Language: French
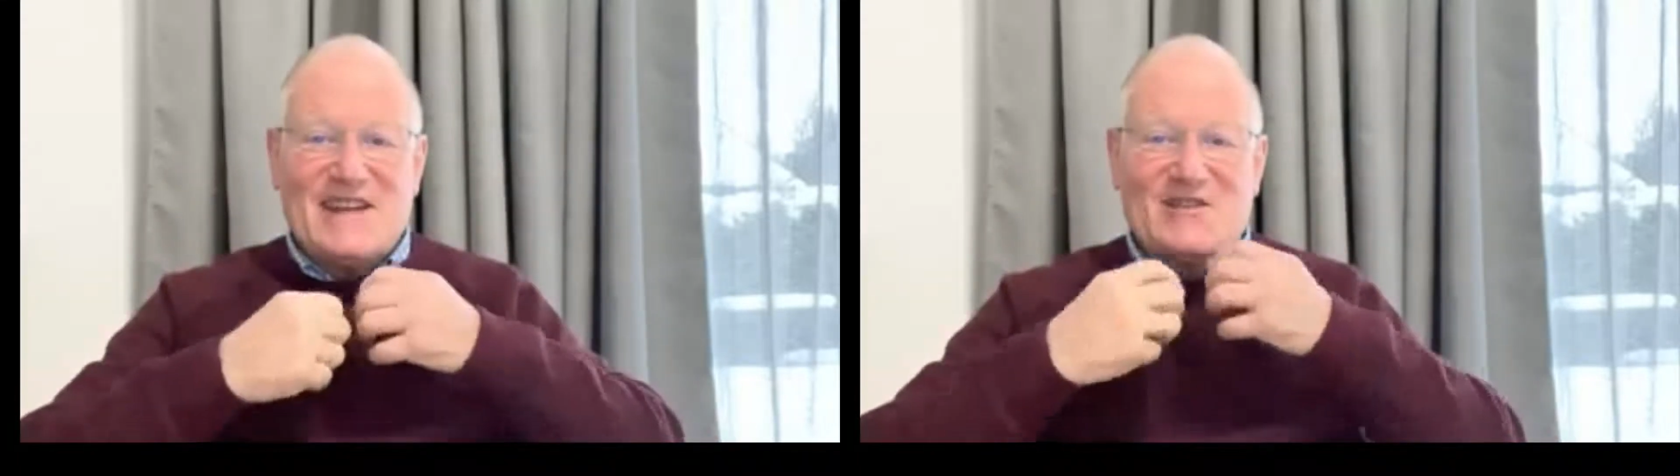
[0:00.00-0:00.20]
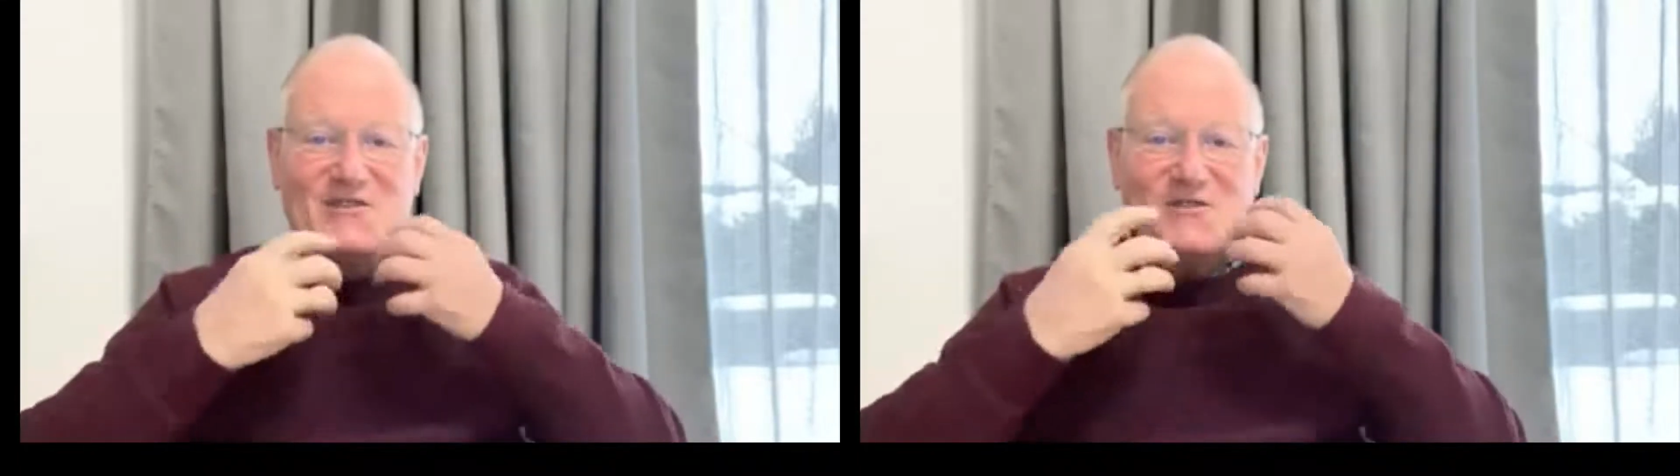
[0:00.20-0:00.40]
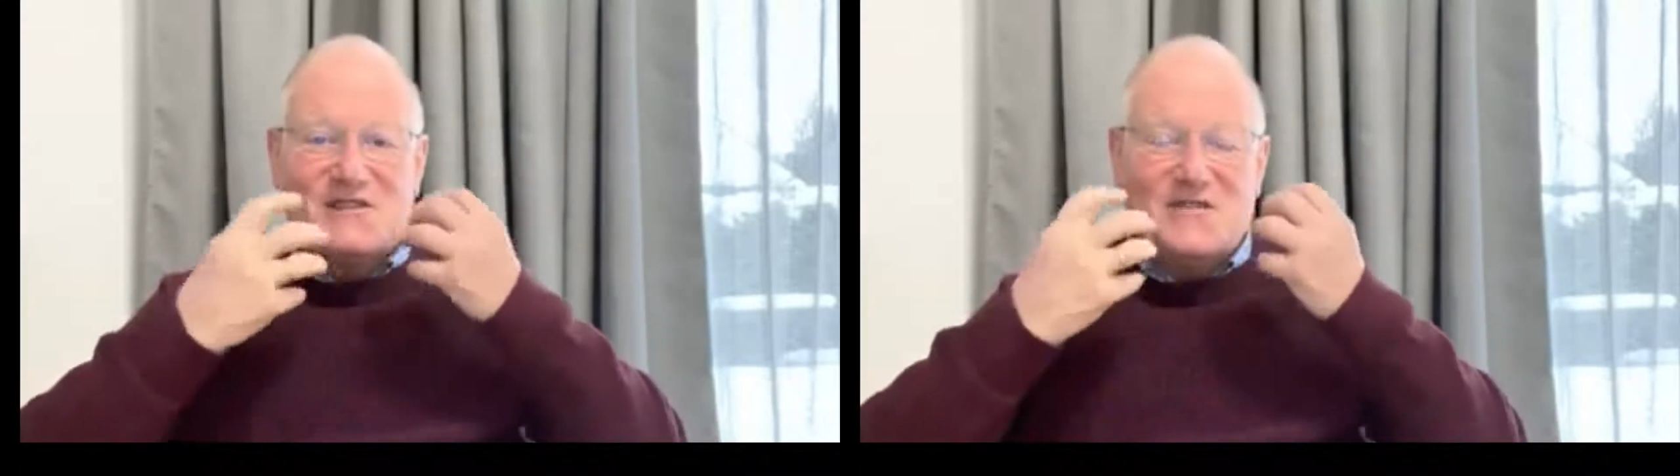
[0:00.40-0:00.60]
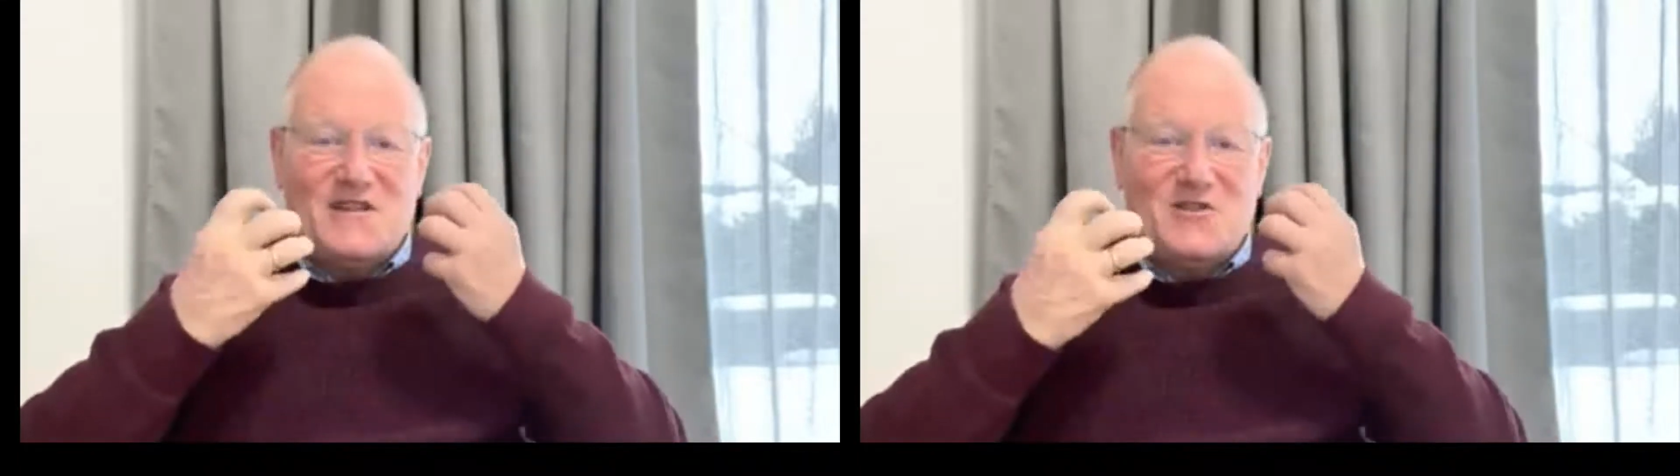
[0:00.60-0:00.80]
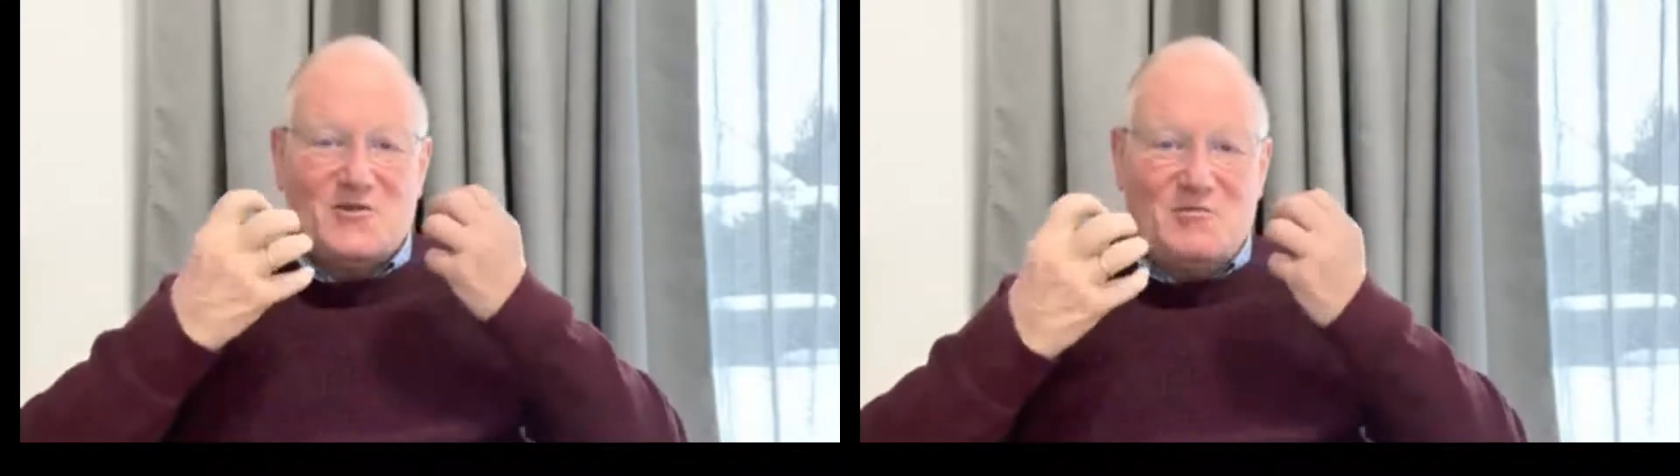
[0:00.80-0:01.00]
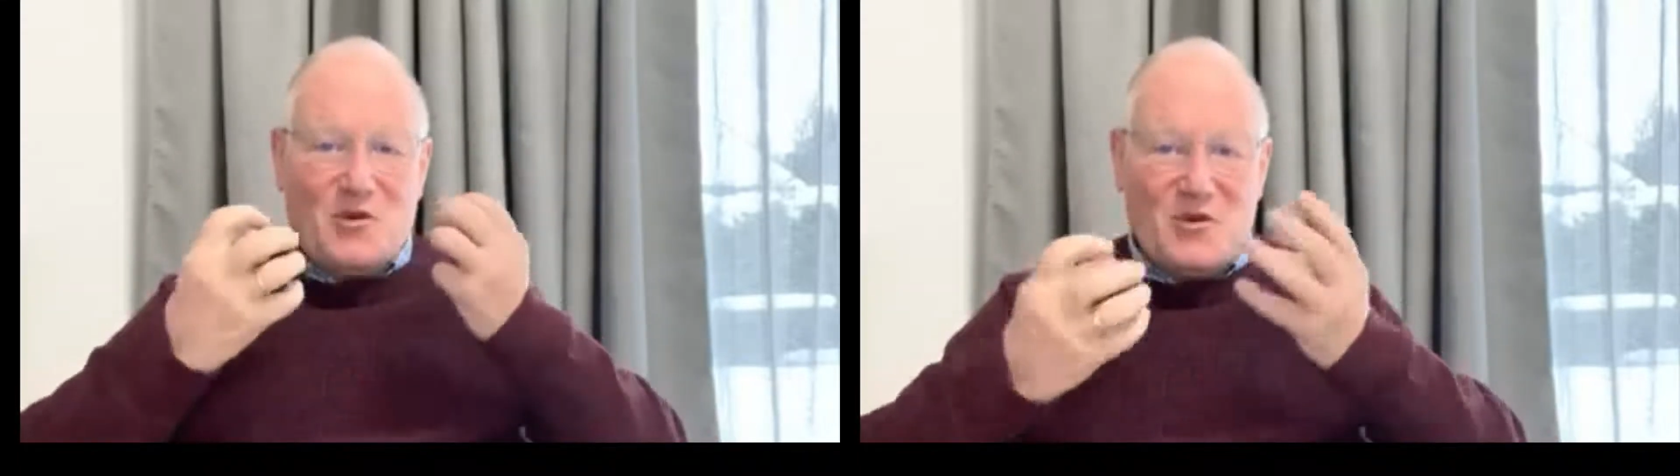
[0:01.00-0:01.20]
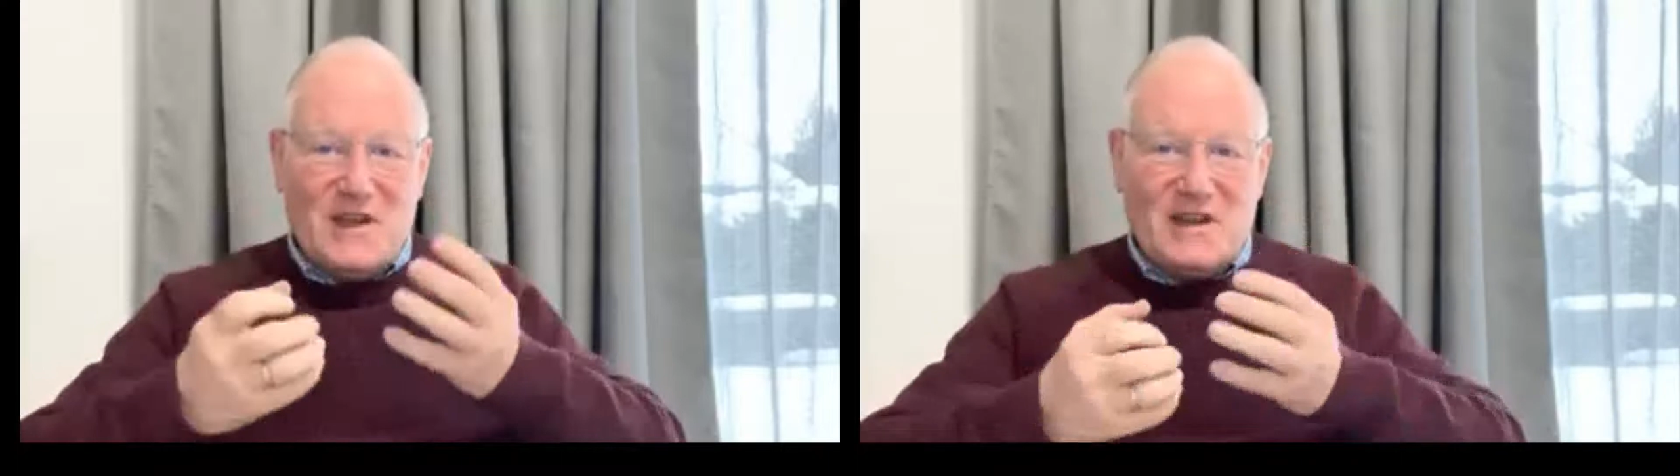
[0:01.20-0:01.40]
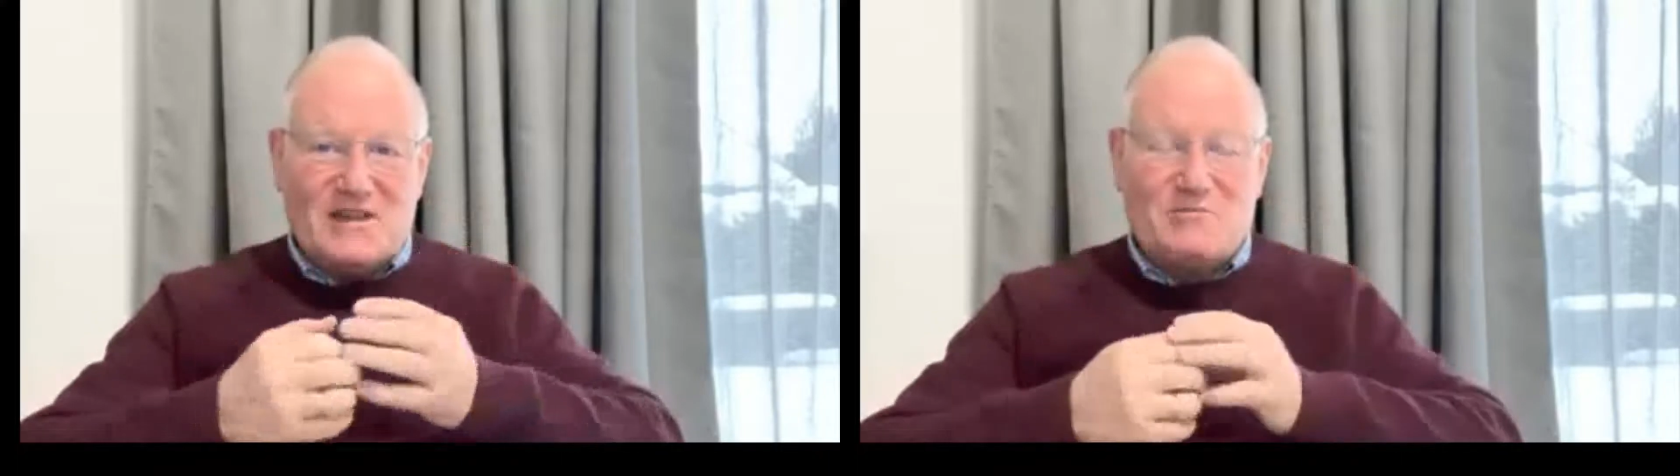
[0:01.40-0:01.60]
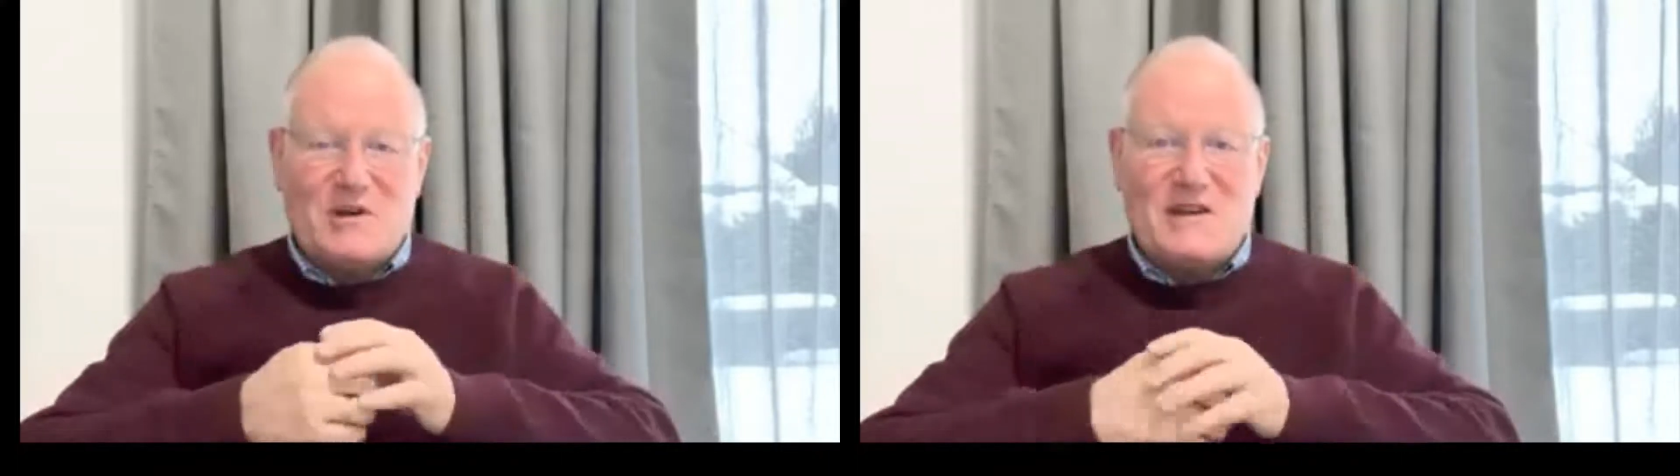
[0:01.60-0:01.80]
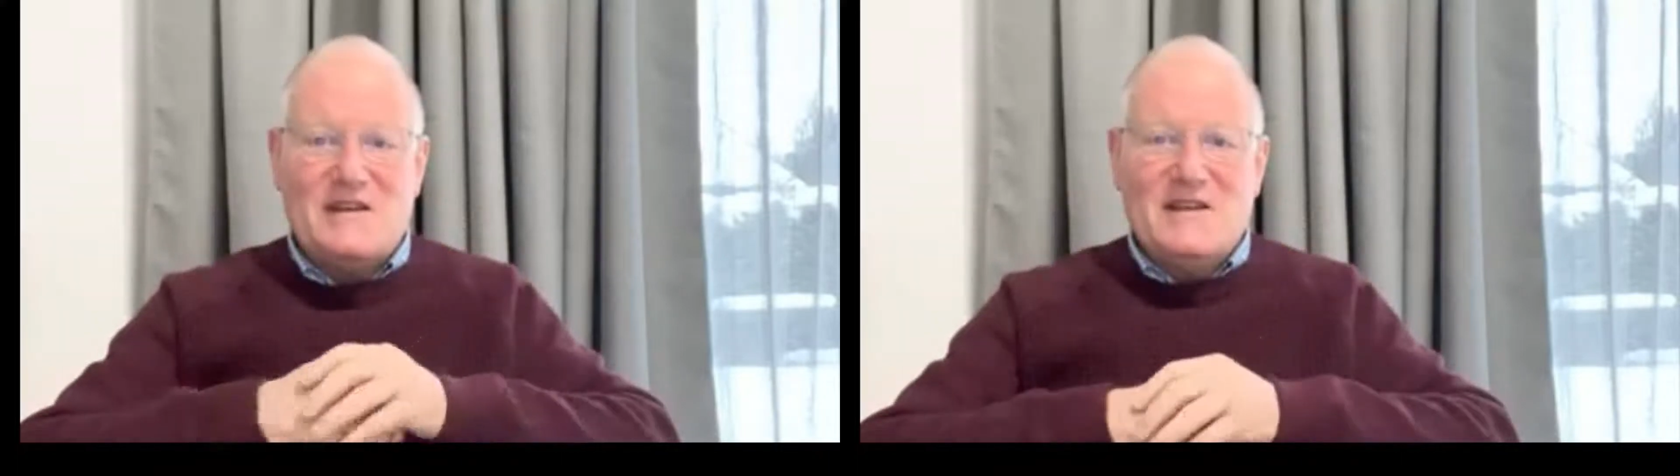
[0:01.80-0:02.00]
quelque chose qui fait du bruit, n'est-ce
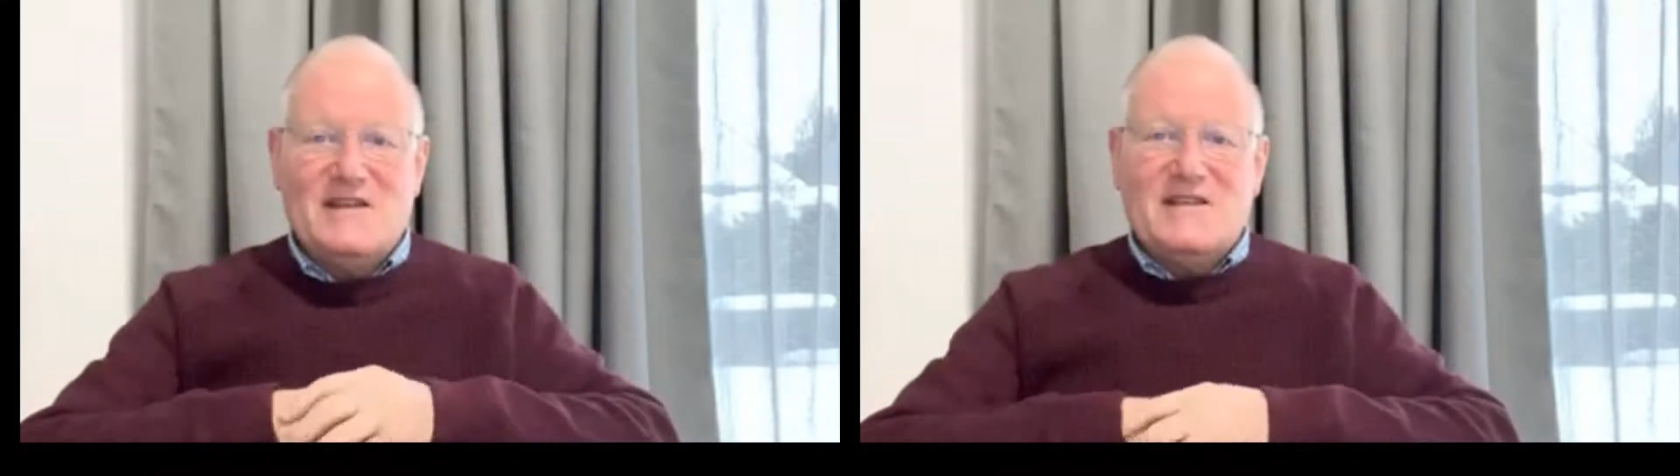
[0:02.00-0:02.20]
pas